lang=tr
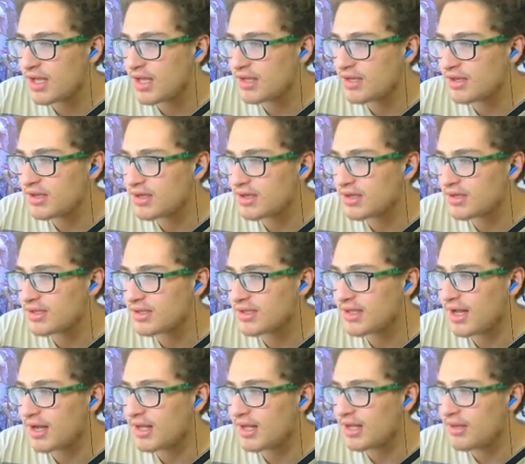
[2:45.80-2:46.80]
gelir tırıs
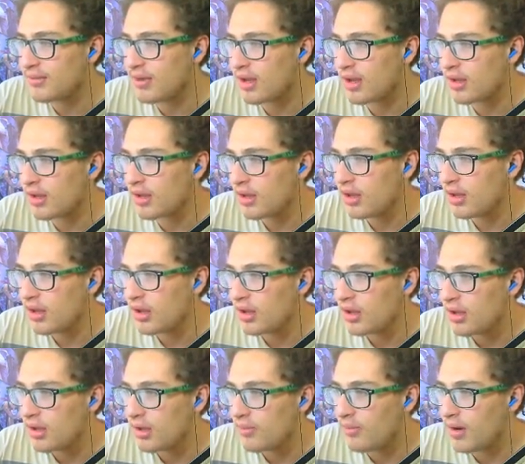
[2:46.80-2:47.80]
gider değil mi?
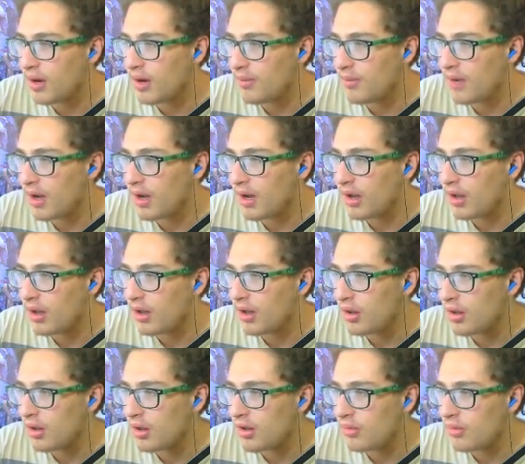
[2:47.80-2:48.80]
Bak bak.
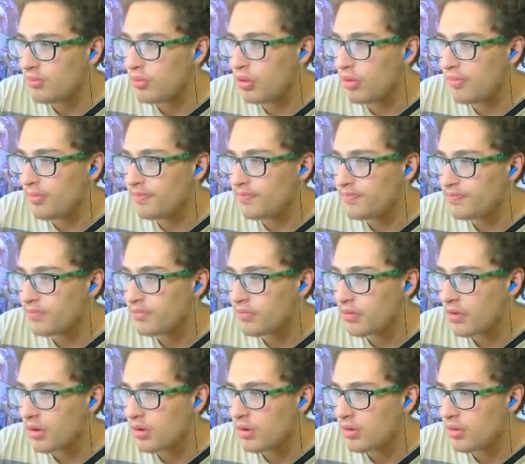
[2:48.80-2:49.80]
Bum.
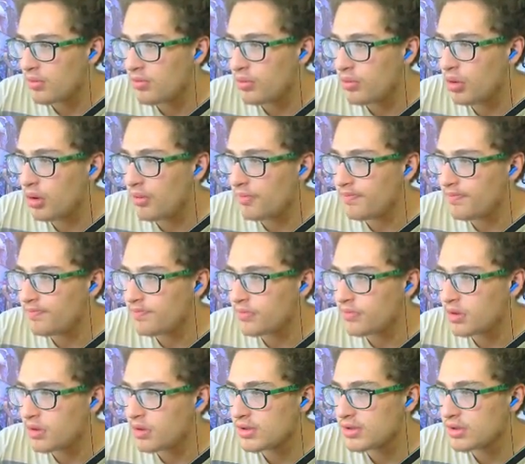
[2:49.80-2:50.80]
Bum.
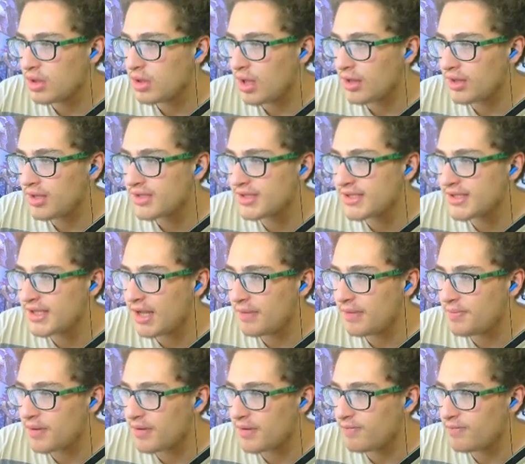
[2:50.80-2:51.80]
Lan nasıl
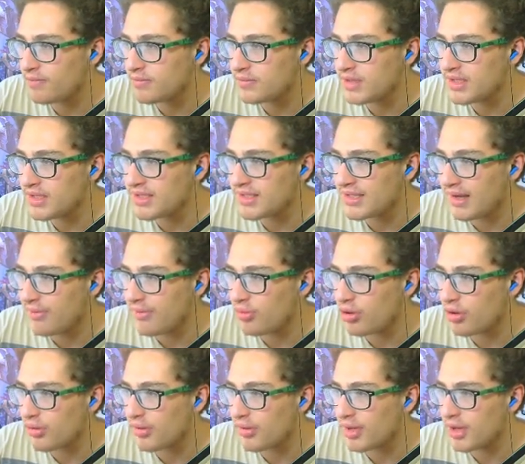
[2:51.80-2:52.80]
sniper'ım
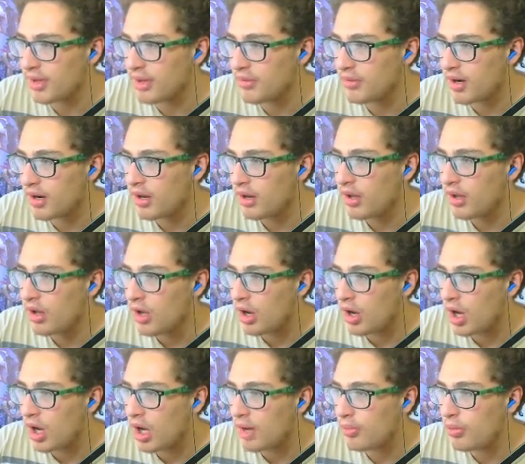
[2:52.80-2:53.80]
indiremiyorum adamları.
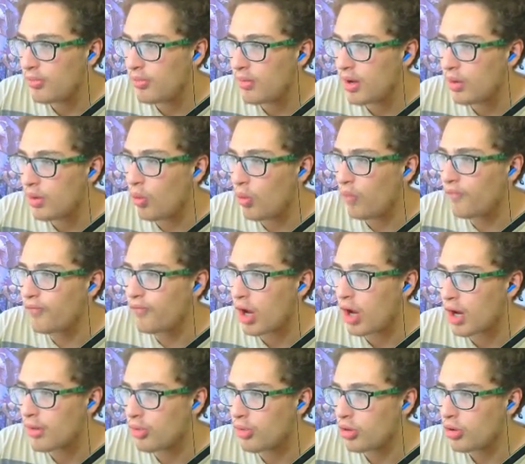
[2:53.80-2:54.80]
Karbon var. Uf
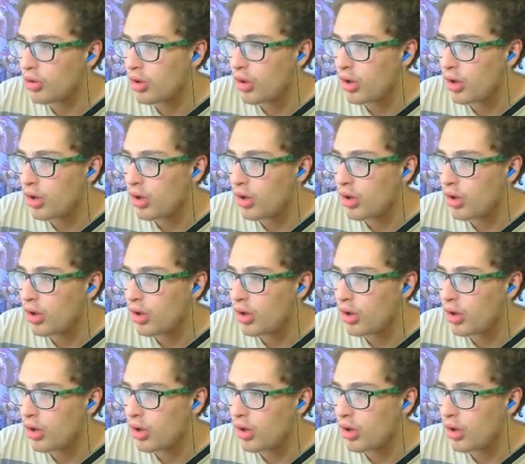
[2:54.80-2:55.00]
karbon.